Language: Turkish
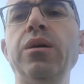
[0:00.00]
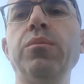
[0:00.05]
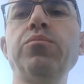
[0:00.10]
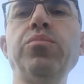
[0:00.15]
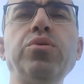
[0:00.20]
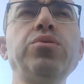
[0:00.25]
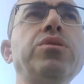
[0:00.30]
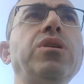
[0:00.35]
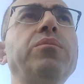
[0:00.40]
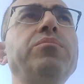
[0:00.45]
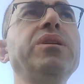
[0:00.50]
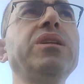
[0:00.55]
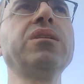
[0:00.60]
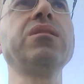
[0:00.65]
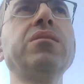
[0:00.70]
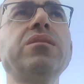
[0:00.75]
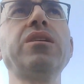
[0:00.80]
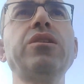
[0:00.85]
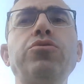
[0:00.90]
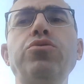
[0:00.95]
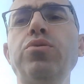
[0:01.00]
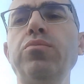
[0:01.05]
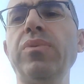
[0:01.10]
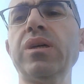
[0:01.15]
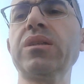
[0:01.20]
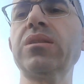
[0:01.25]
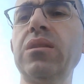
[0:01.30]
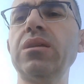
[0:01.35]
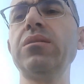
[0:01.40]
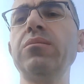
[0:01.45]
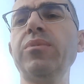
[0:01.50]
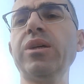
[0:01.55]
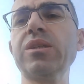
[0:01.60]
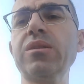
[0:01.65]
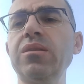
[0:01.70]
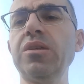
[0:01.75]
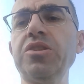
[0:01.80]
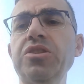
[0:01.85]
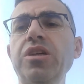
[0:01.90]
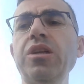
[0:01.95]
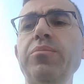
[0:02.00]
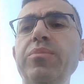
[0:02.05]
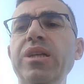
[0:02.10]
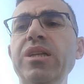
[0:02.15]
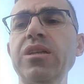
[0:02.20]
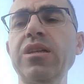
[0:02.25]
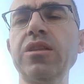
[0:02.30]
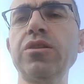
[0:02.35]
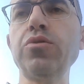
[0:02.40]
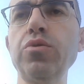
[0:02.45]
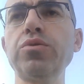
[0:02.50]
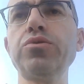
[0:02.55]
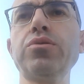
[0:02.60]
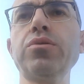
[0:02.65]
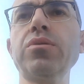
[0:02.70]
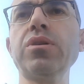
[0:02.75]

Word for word: Bunu da bilginize sunmak istedim arkadaşlar. Bereketli olsun.